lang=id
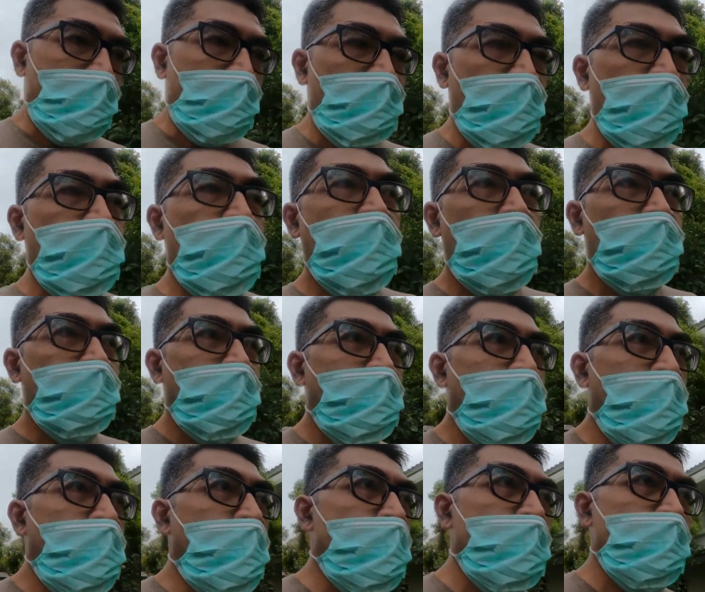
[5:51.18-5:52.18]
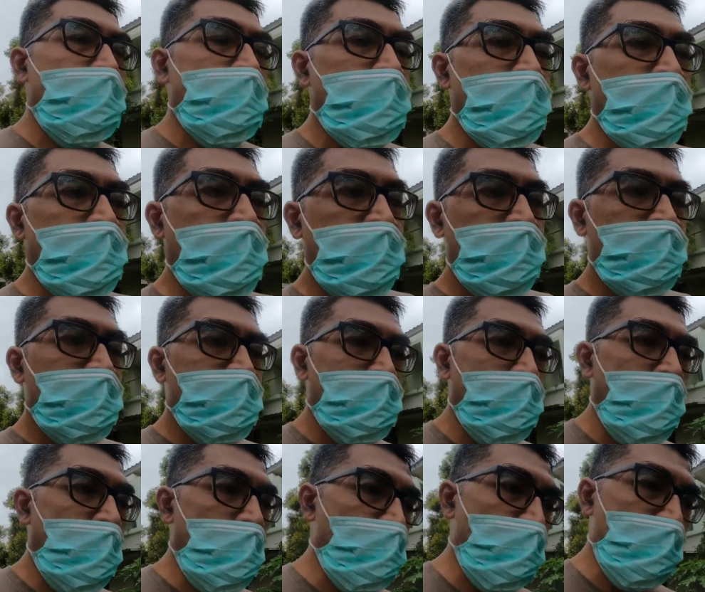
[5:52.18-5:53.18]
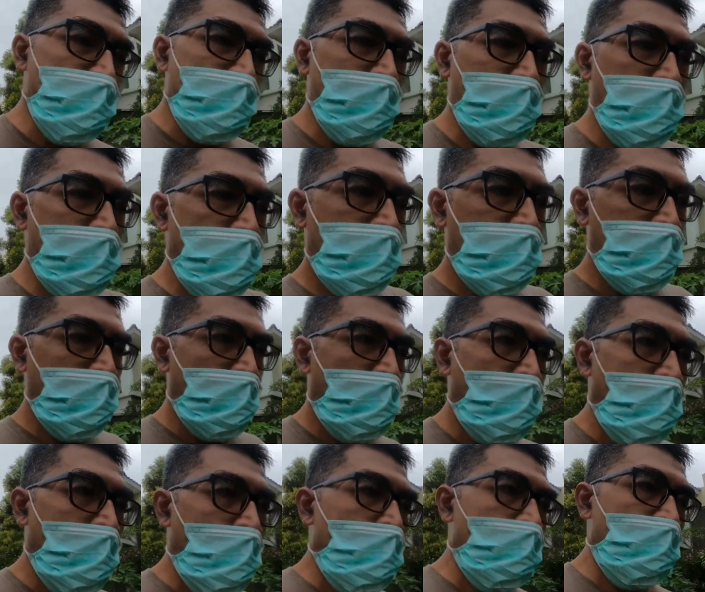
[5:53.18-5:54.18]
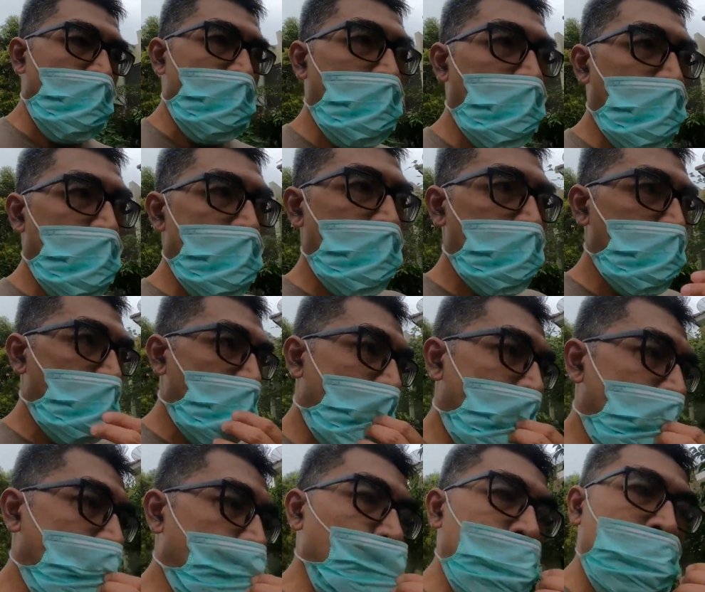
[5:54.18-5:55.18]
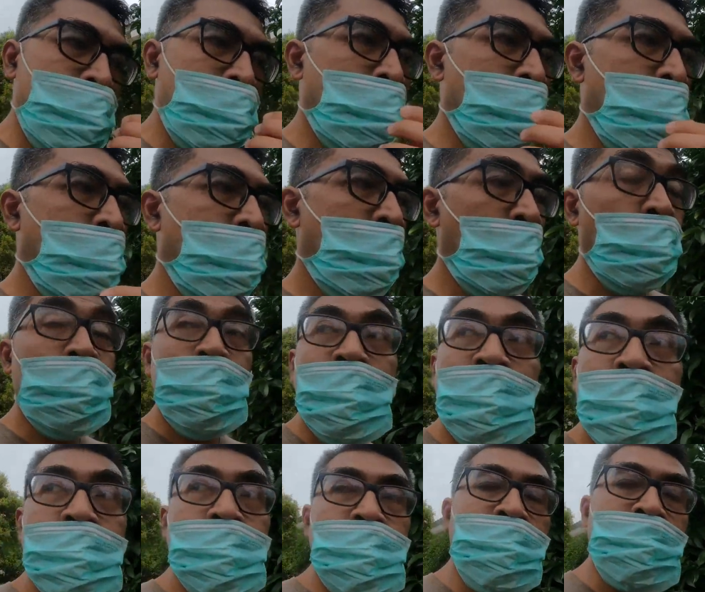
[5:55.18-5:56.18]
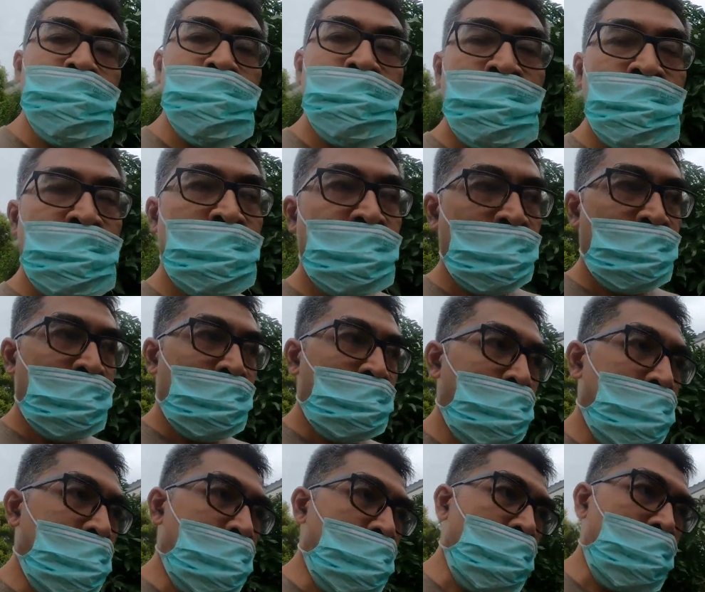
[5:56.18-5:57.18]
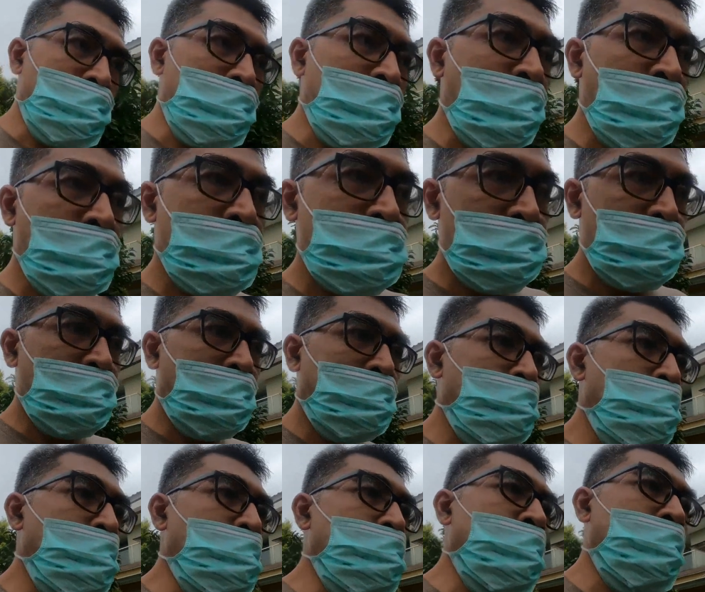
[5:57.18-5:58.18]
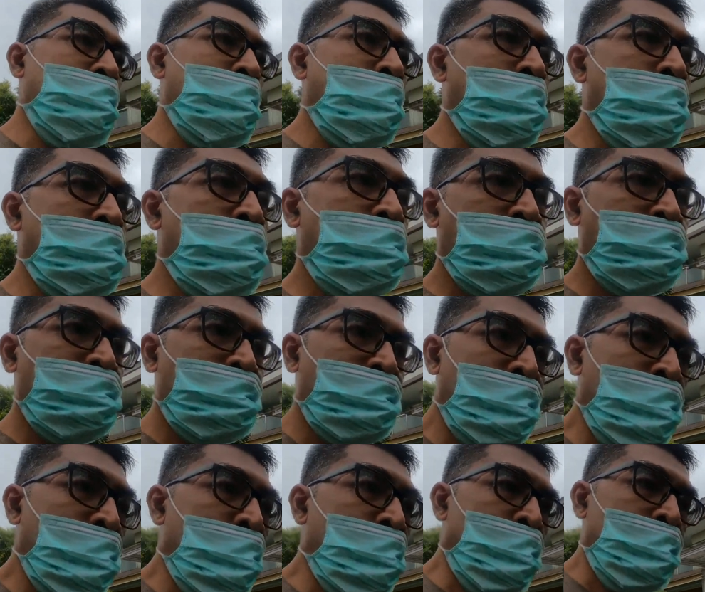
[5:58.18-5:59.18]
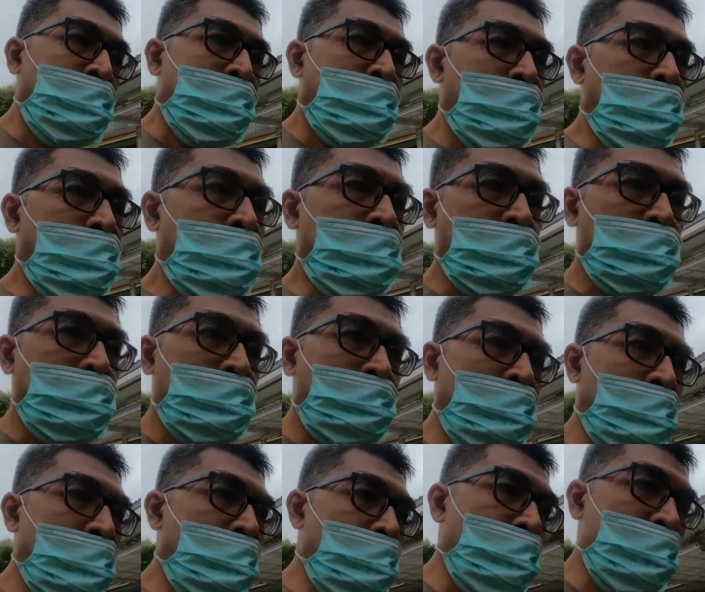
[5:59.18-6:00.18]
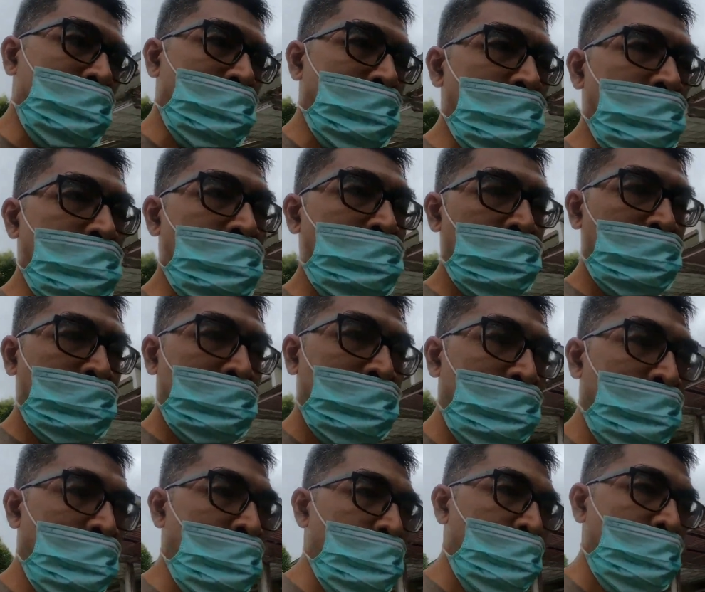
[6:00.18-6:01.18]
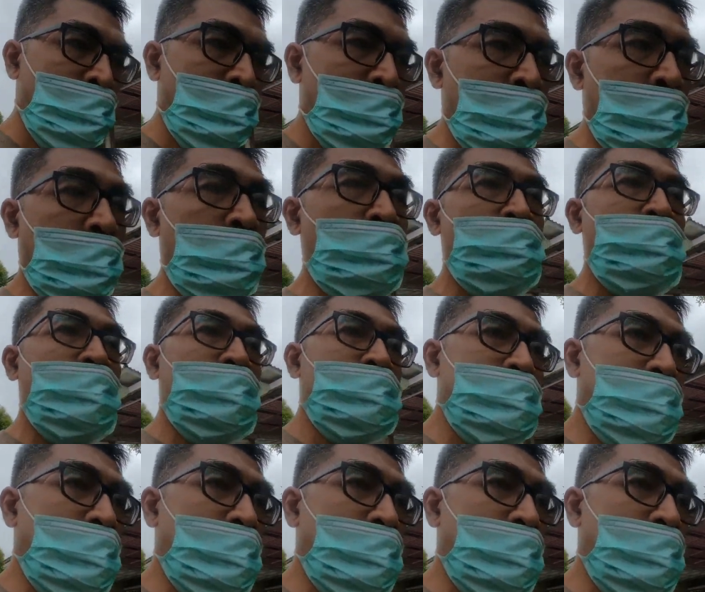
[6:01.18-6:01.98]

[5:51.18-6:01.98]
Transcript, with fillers: webinar-webinar itu juga punya masing-masing punya konteks ya punya konteks dan punya ini apa namanya audiens